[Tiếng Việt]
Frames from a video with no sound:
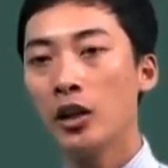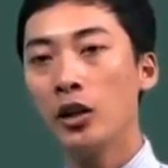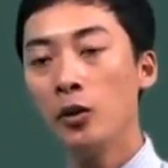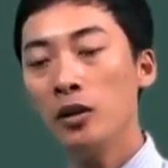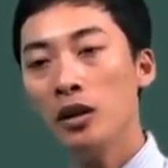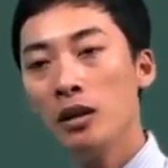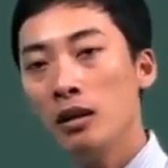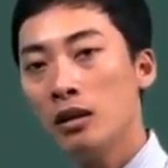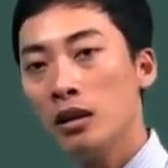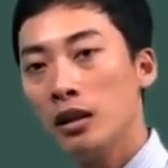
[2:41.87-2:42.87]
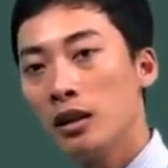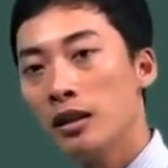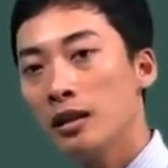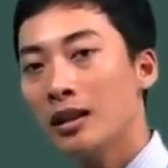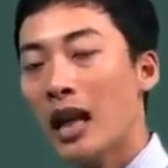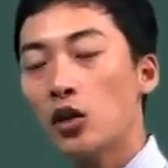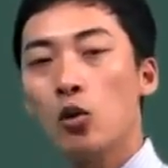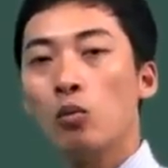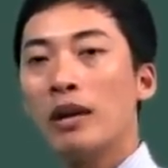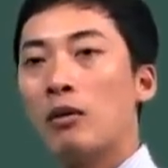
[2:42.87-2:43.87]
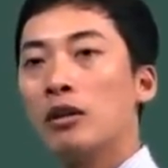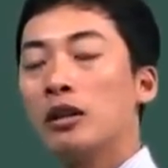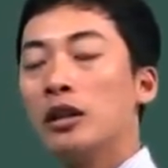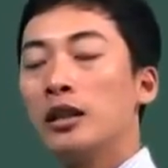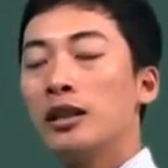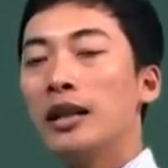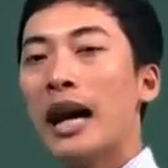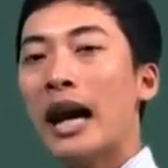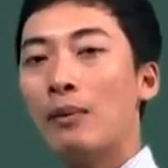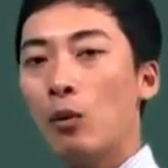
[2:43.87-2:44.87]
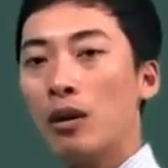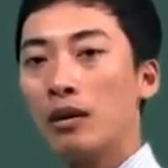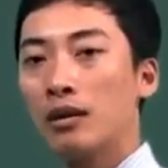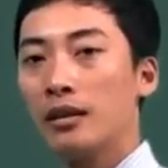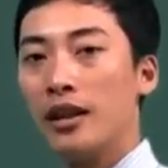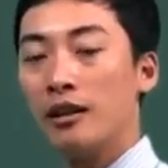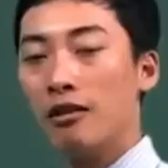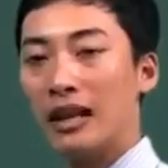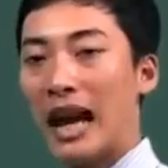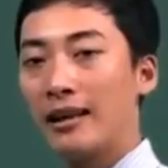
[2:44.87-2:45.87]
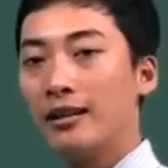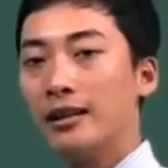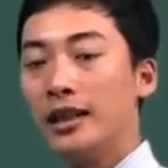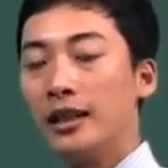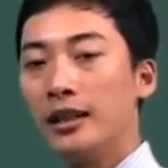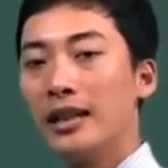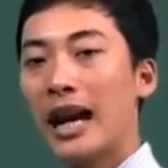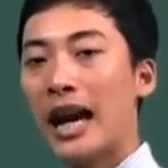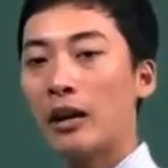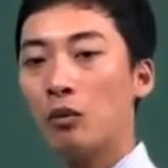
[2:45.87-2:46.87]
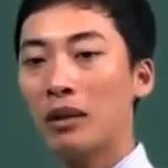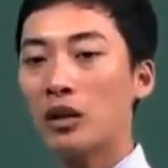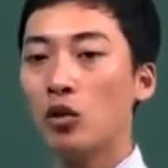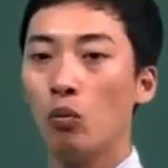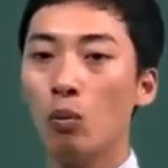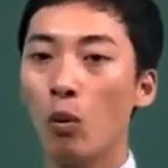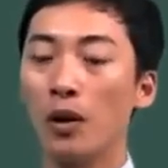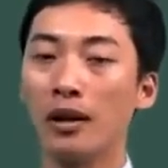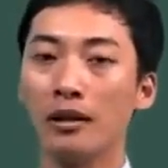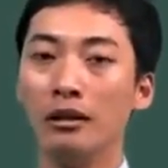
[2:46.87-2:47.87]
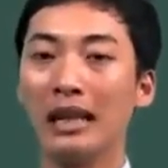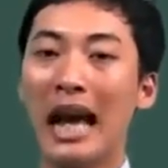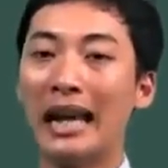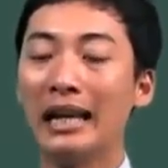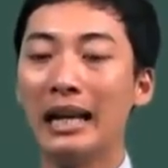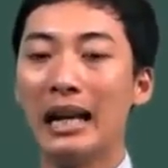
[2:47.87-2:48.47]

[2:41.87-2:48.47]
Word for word: Nếu như người thứ nhất tác dụng vào người thứ hai một lực thì ngược lại người thứ hai cũng tác dụng một lực ngược lại,